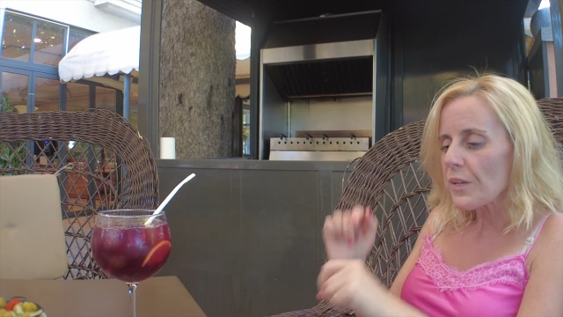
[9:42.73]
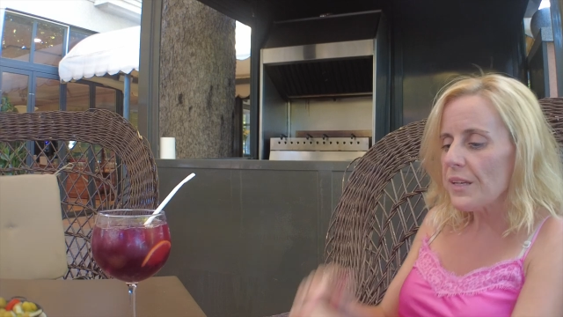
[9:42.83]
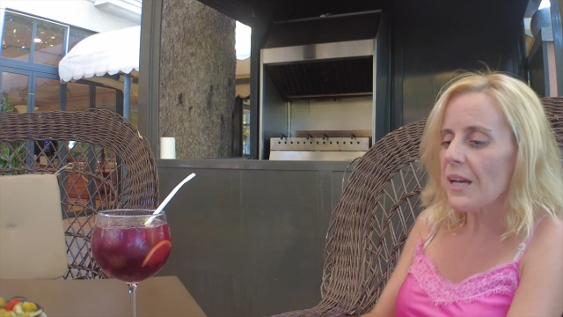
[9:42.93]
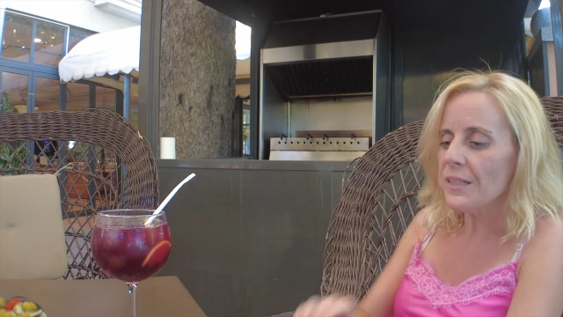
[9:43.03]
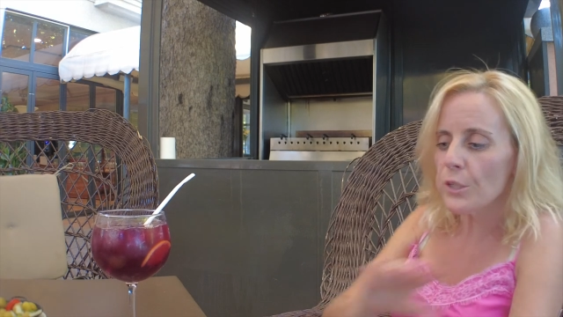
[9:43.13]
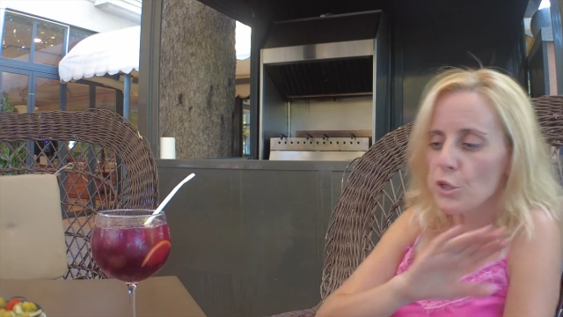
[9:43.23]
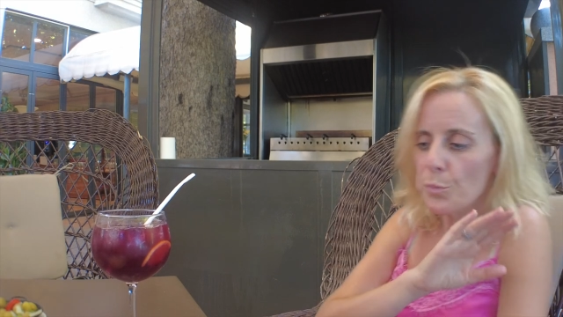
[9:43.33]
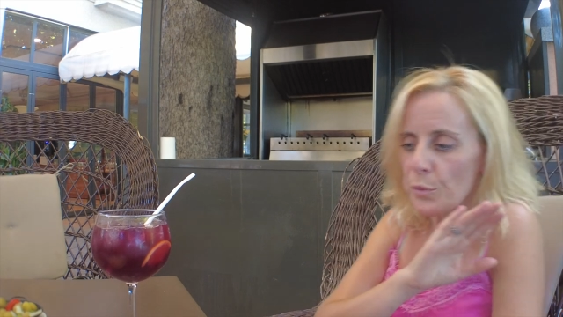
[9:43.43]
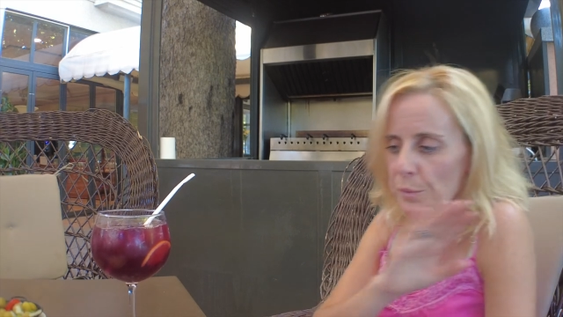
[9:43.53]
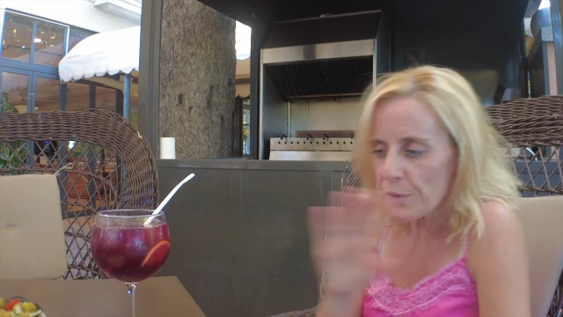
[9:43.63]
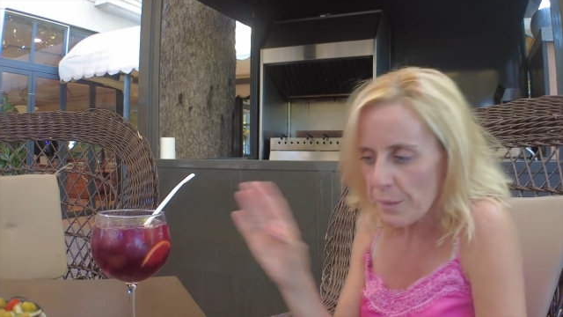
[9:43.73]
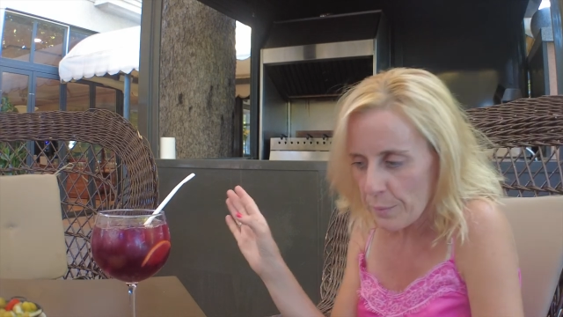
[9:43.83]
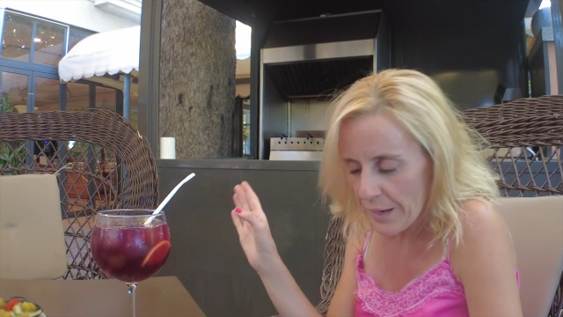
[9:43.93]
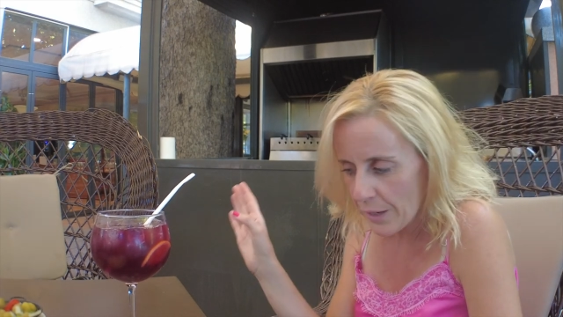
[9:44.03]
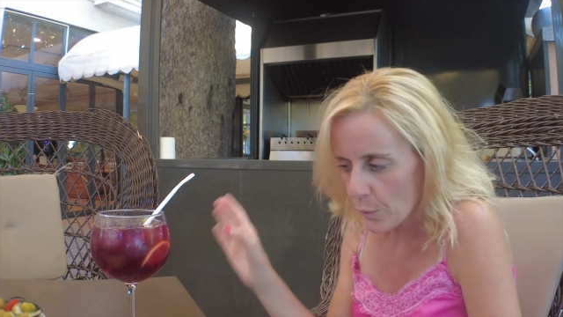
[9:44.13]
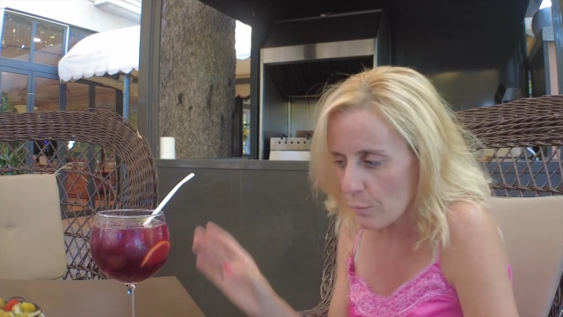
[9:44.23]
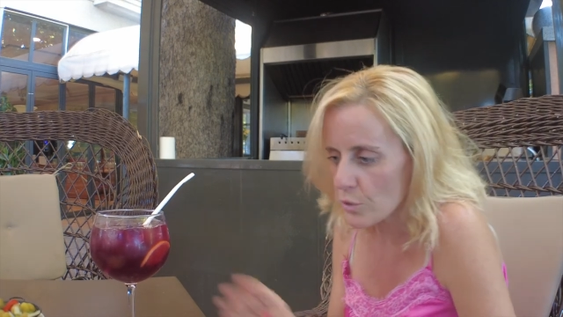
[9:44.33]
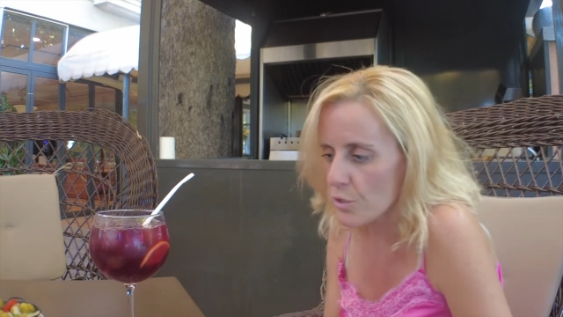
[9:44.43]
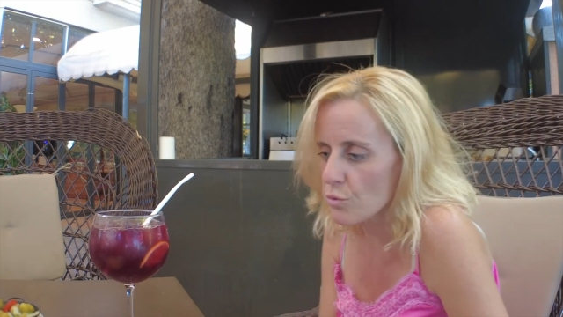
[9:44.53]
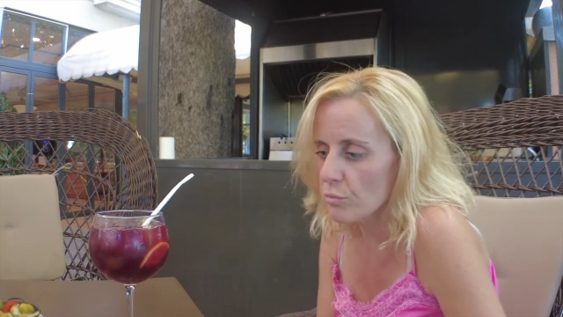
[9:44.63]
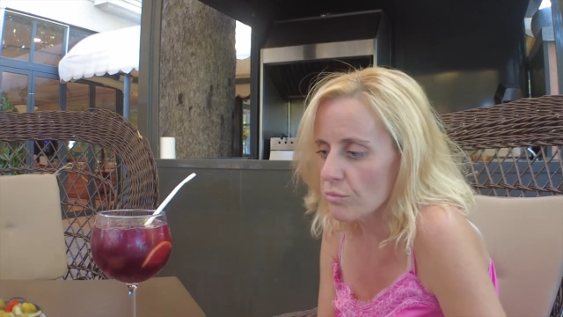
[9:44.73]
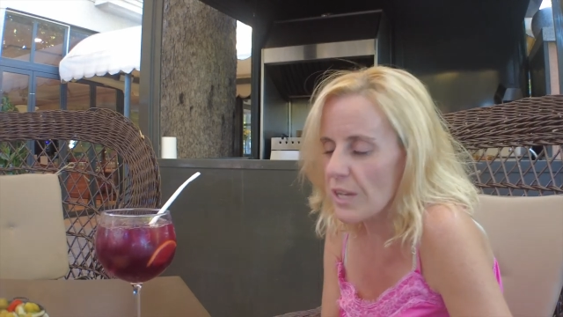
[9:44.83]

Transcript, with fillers: y allí no se puede vivir en verano, vamos, es un...